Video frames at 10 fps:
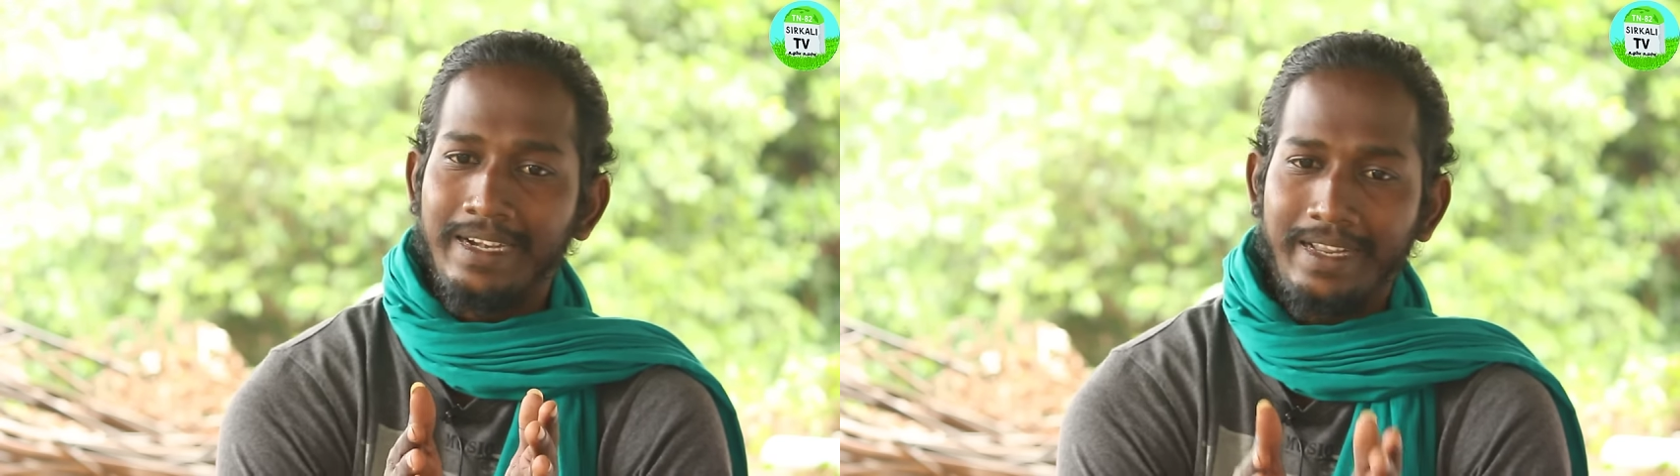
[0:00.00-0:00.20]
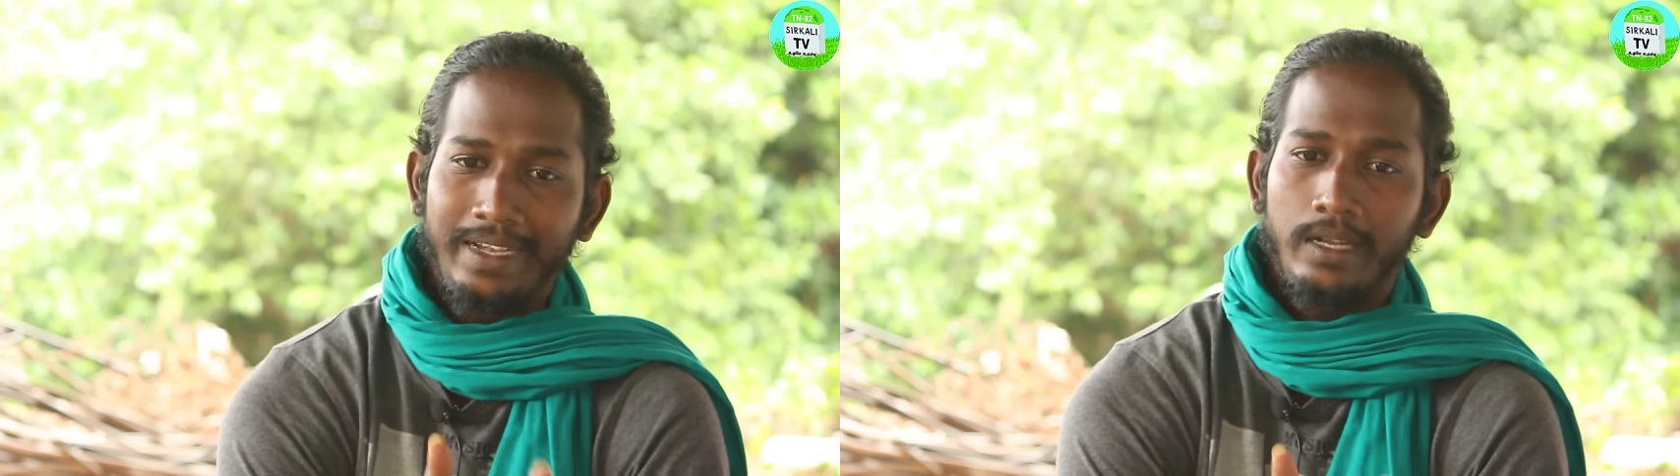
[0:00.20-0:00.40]

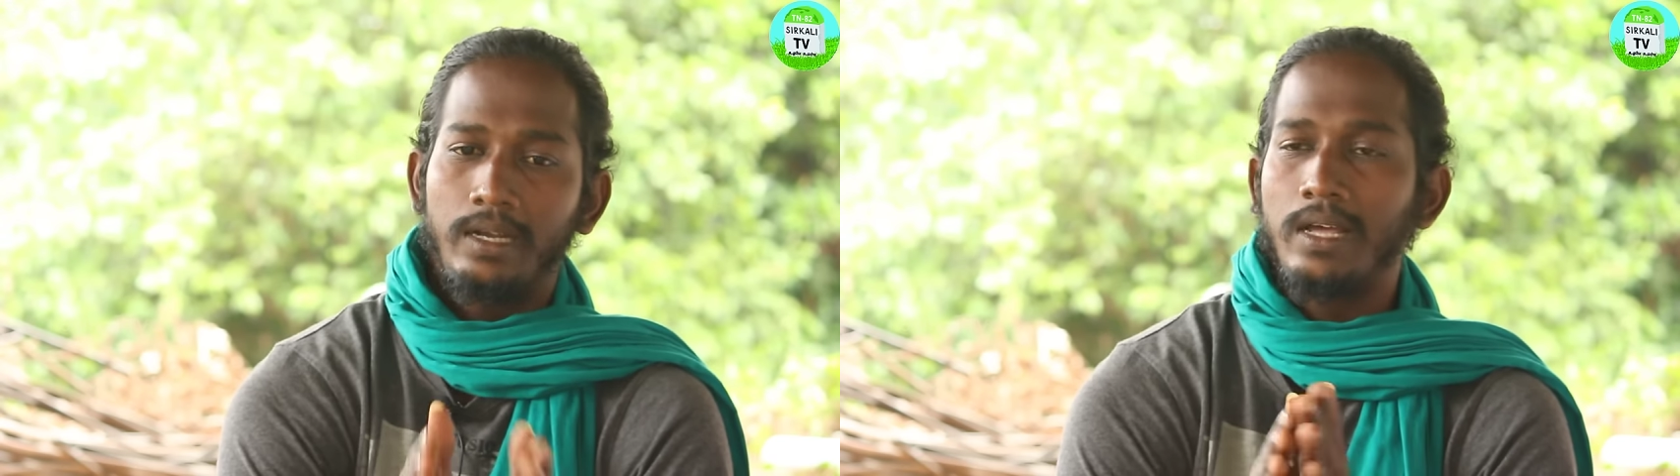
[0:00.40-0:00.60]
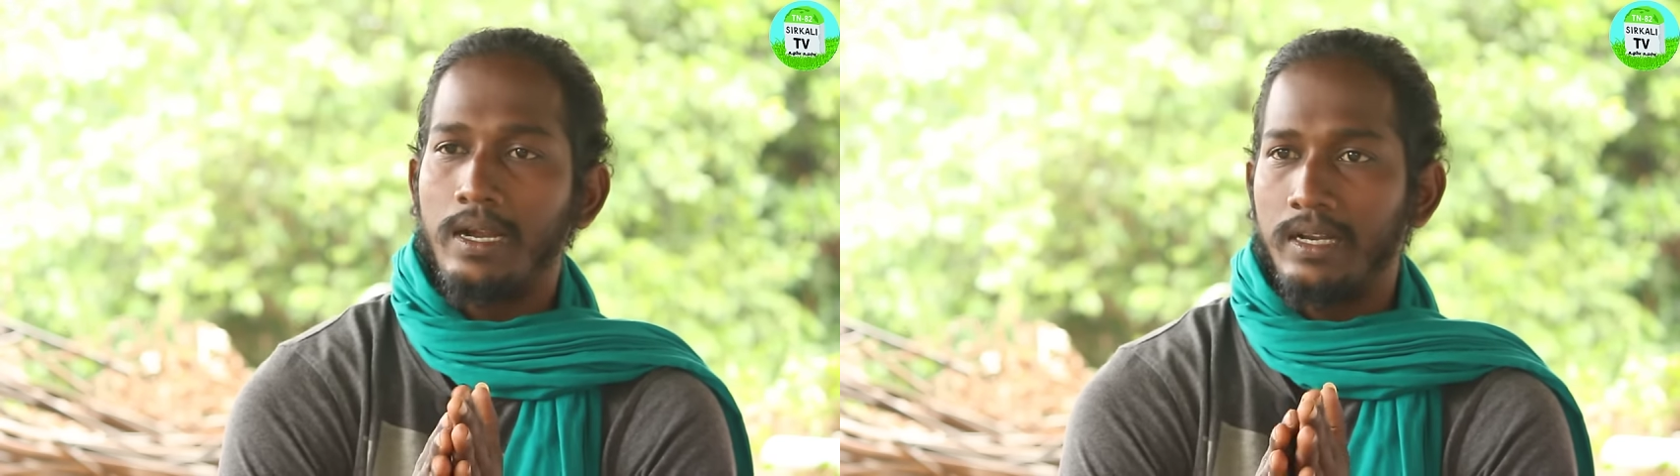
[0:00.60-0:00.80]

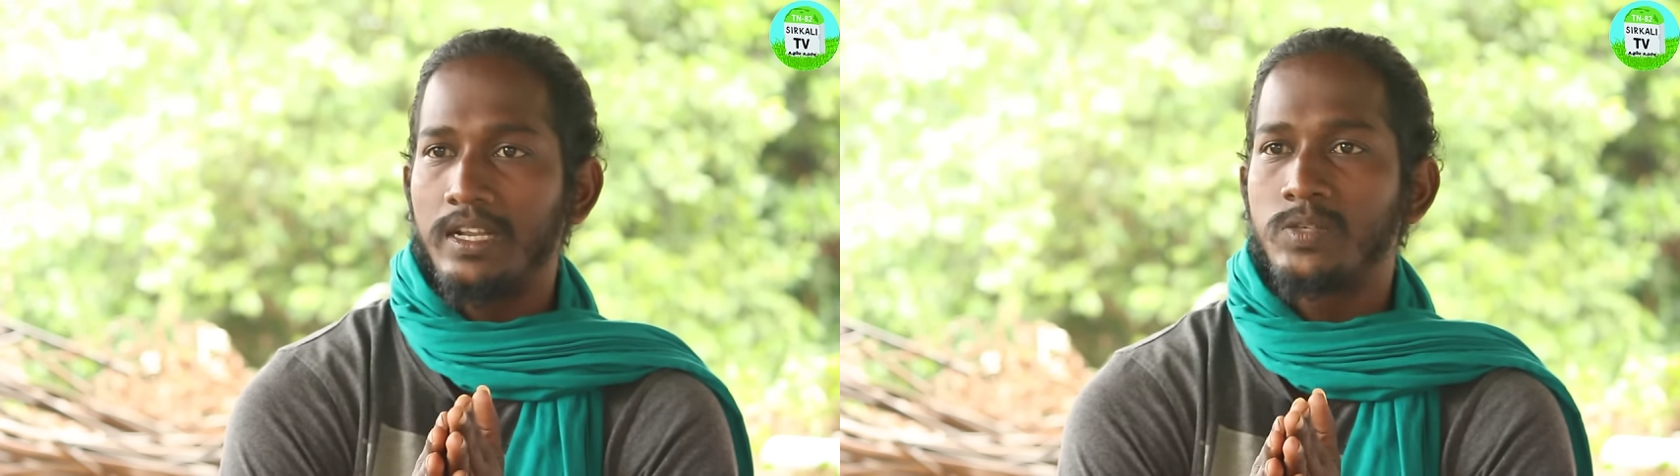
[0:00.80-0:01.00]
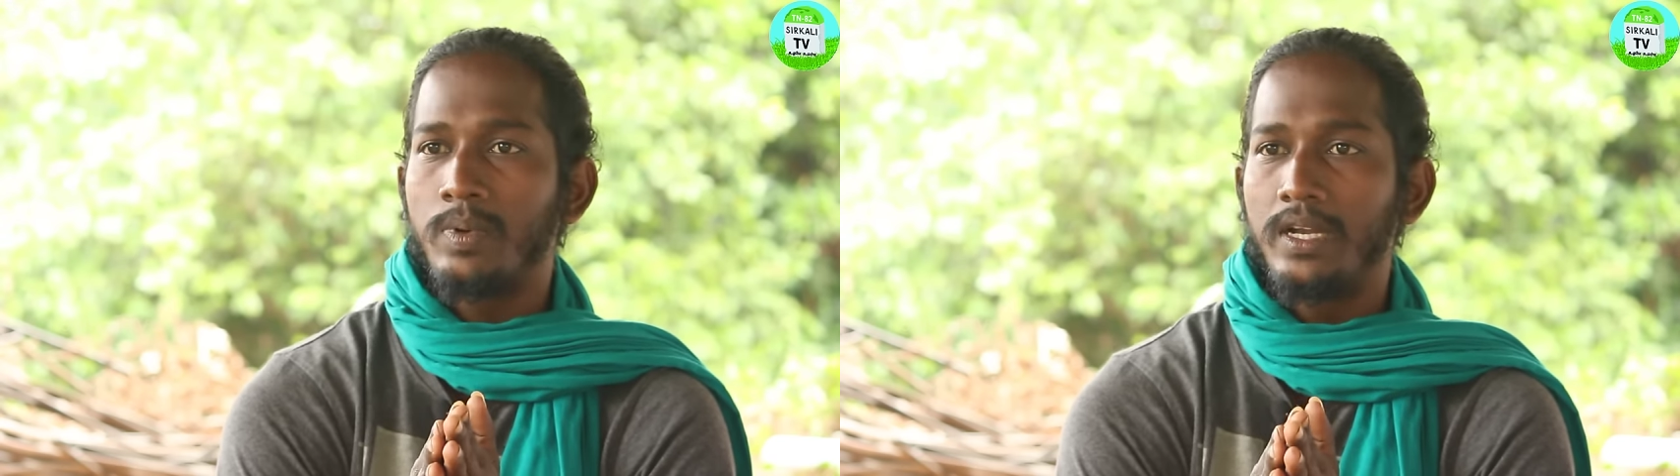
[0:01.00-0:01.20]
டீட்டெயில்டாக
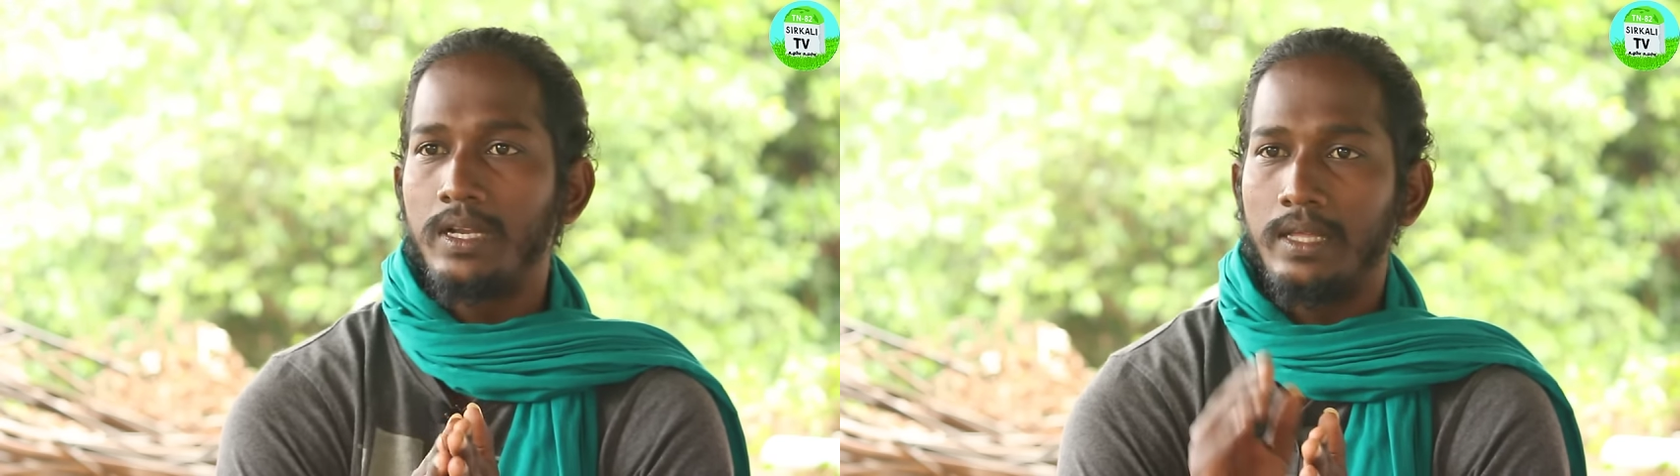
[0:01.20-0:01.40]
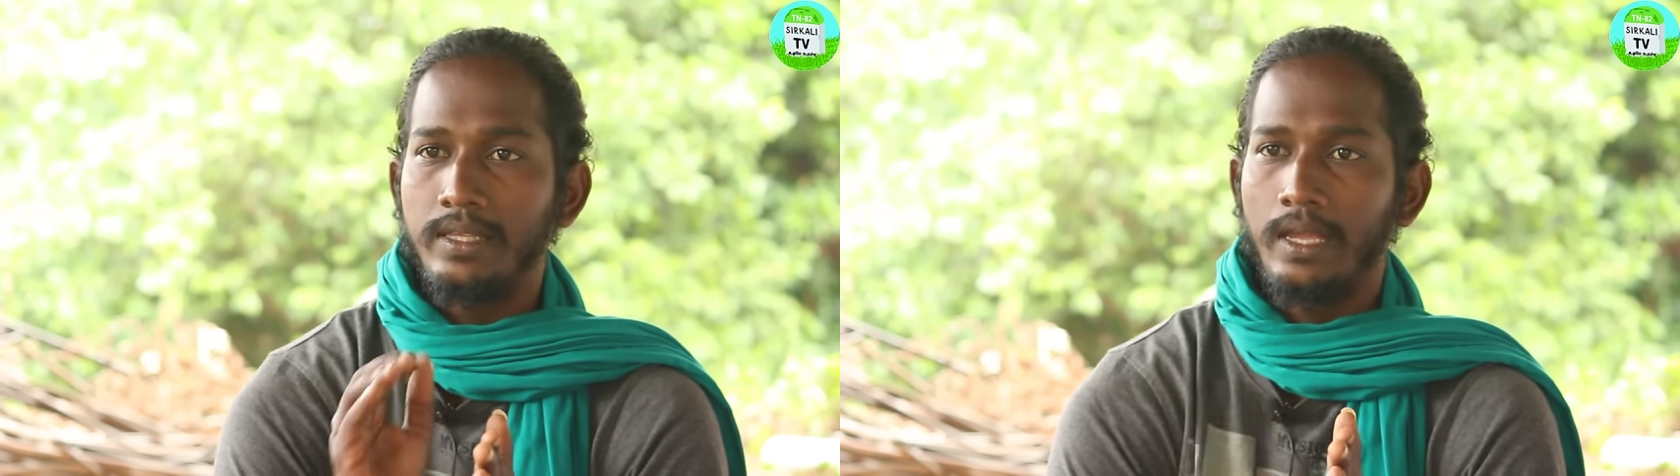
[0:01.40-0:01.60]
அனலைஸ் பண்ணிவிட்டு
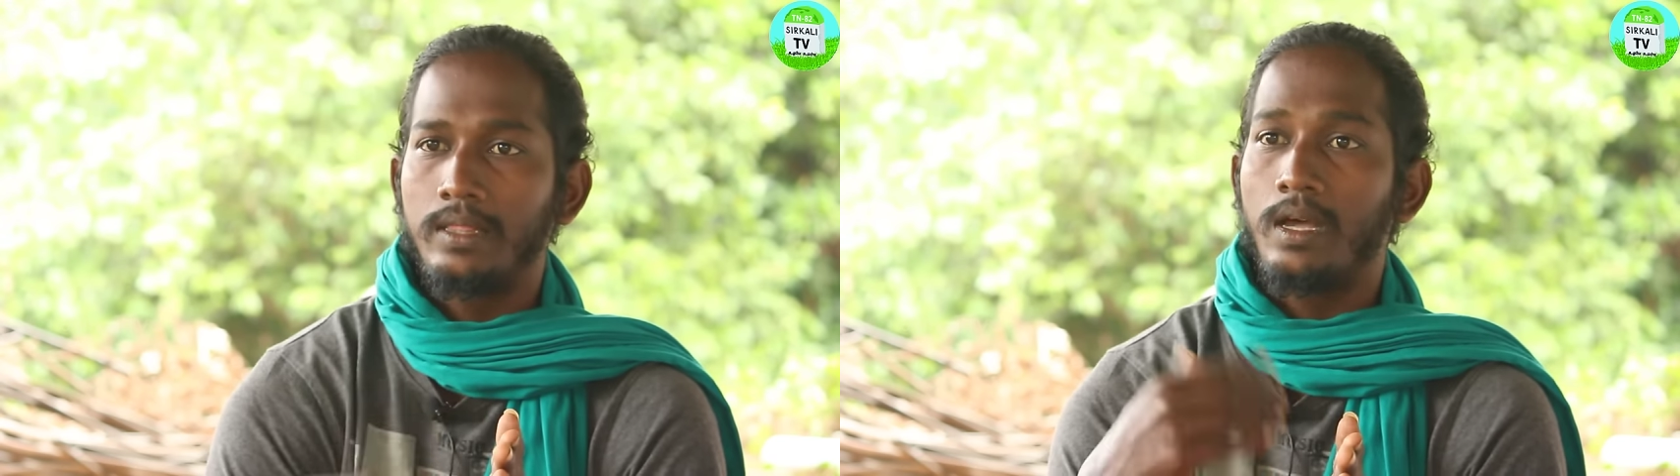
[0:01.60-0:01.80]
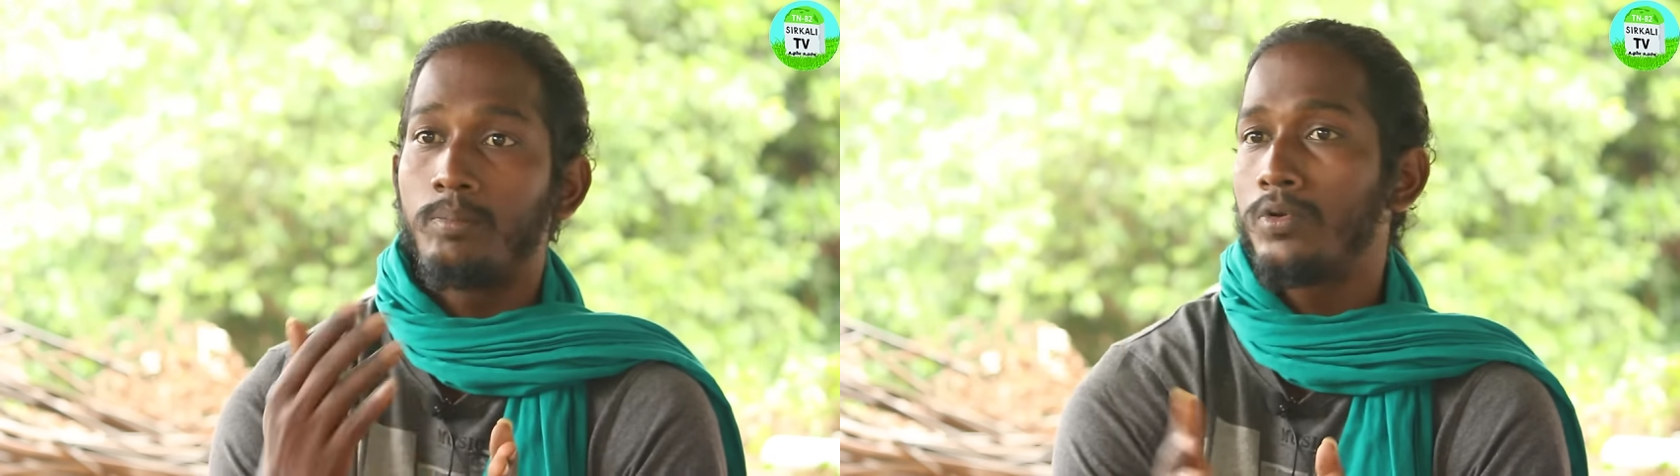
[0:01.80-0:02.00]

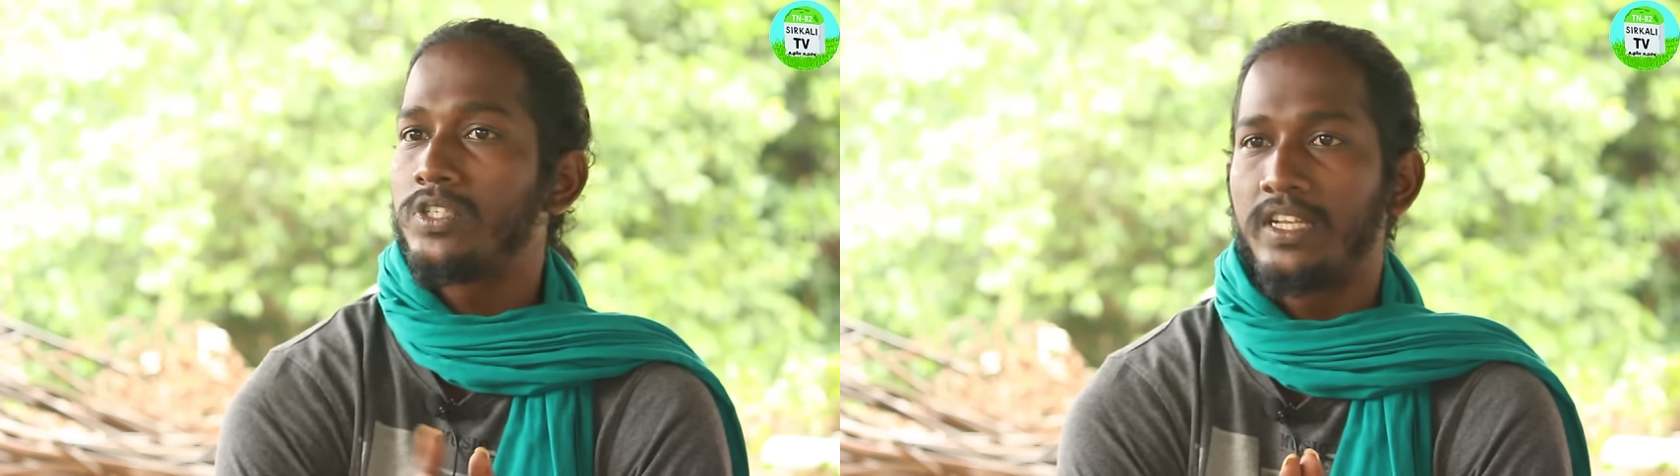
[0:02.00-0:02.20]
அதுக்கேற்ற அப்ரோச்